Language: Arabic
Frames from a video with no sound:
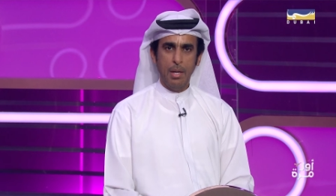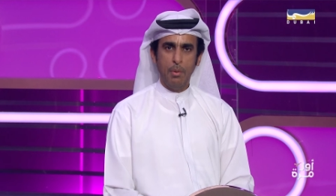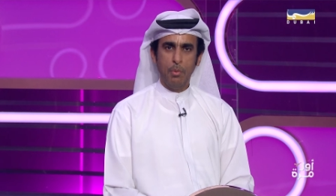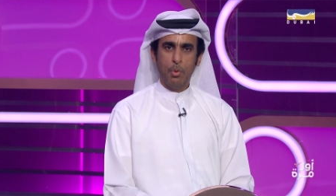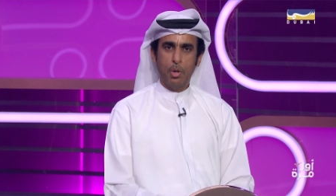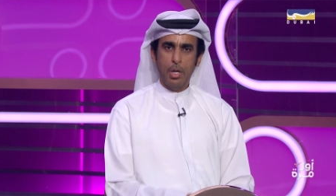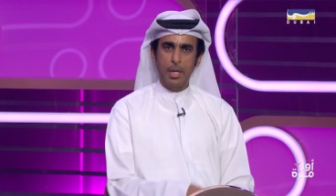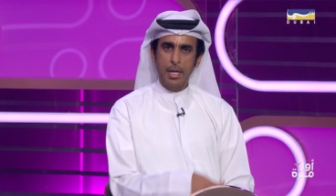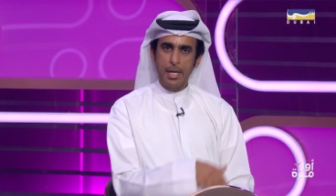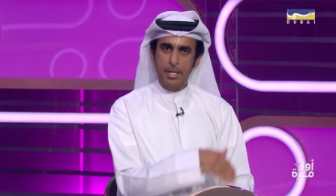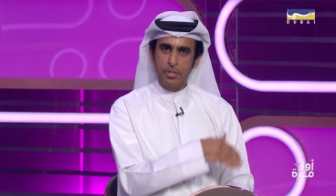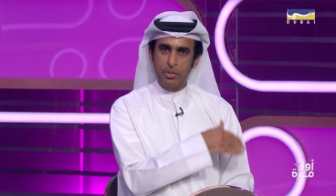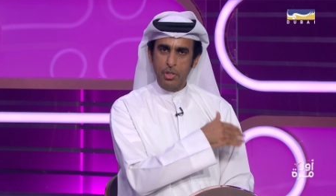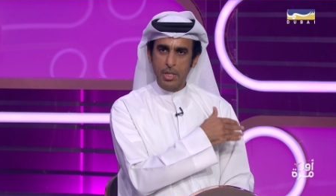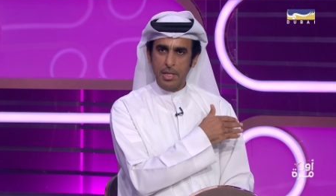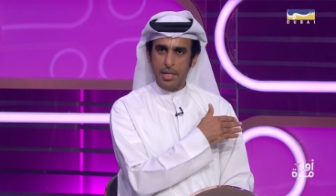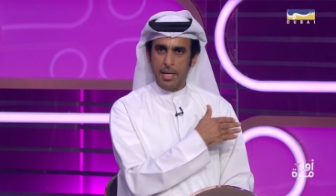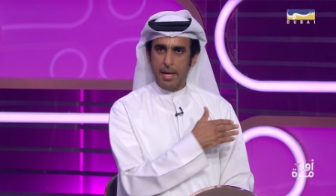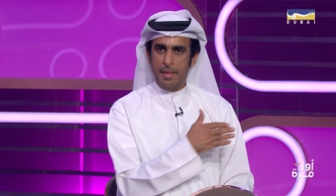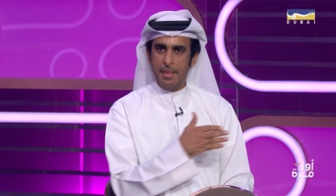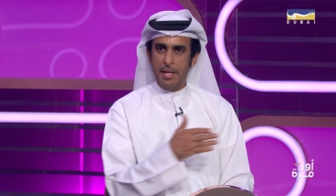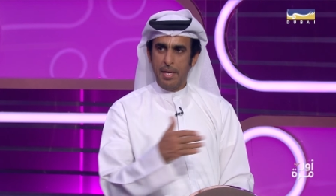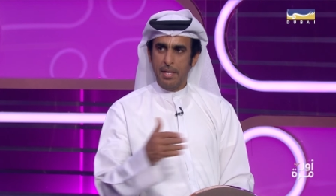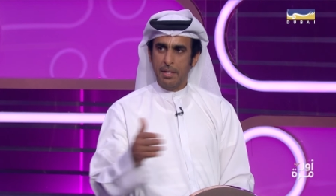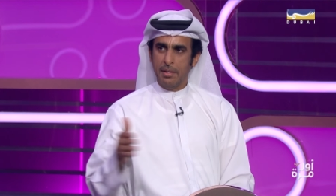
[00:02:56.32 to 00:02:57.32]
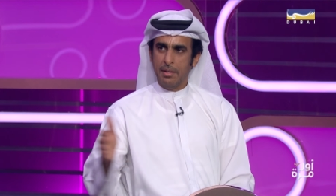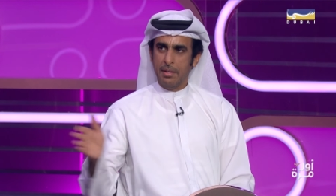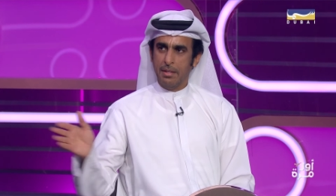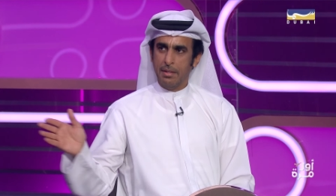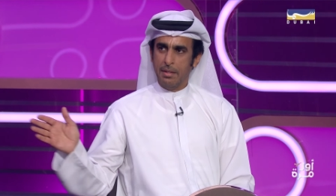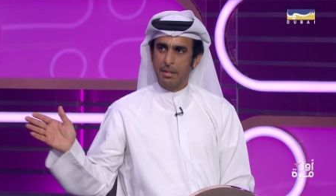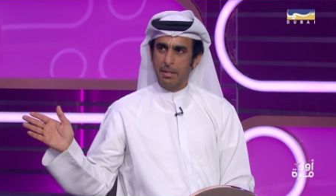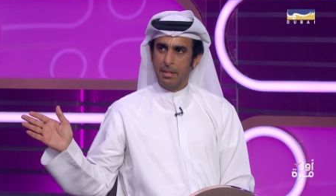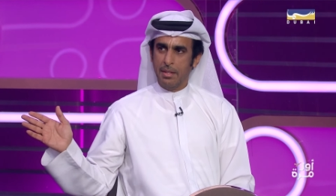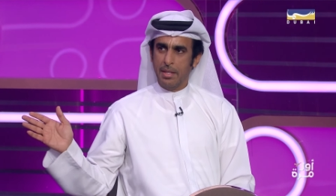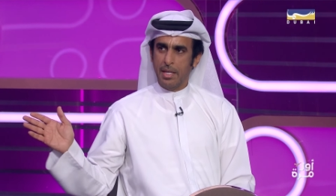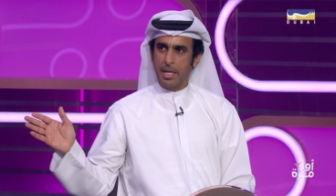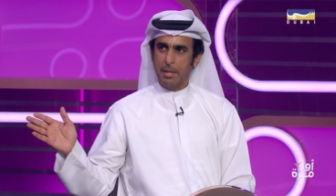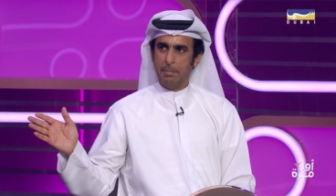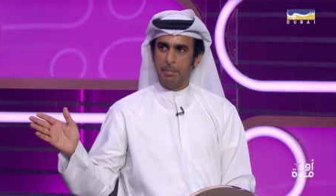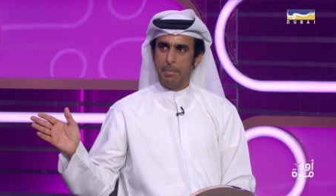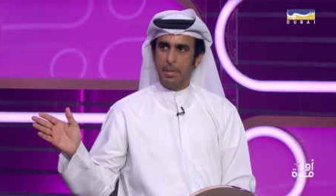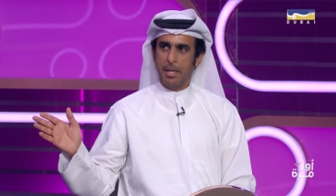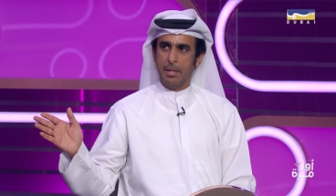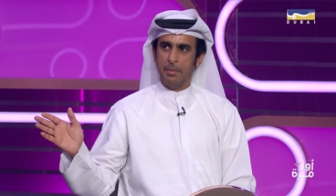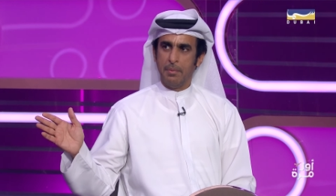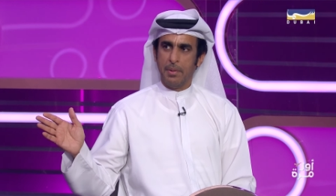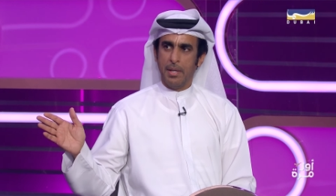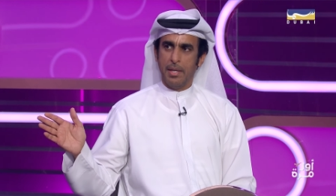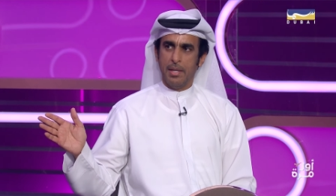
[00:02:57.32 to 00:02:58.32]
والله وكل الجيل هذاك
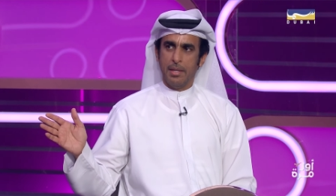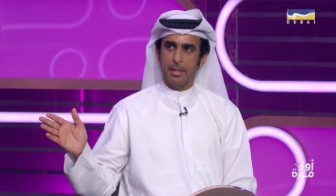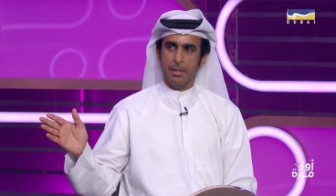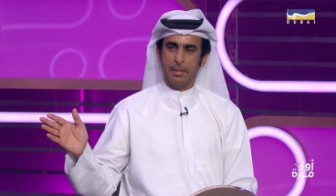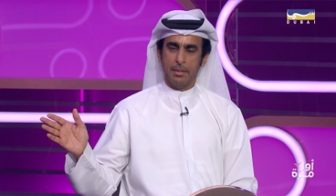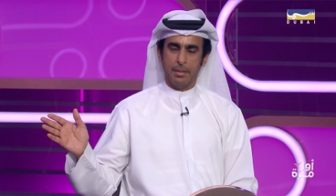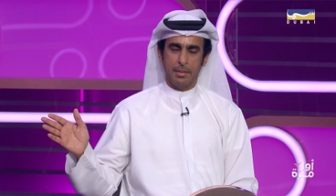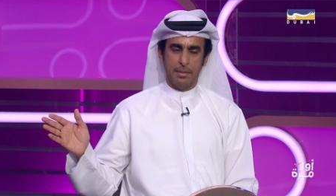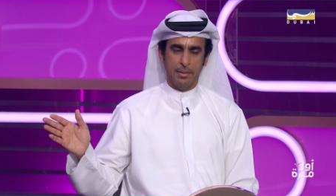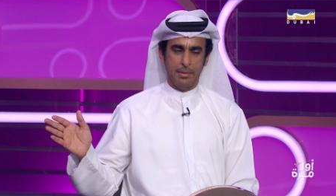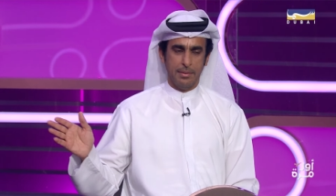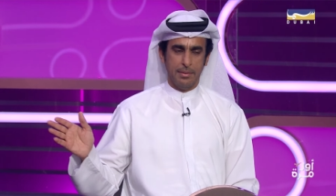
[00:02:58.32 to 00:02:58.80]
انضرب بهالواير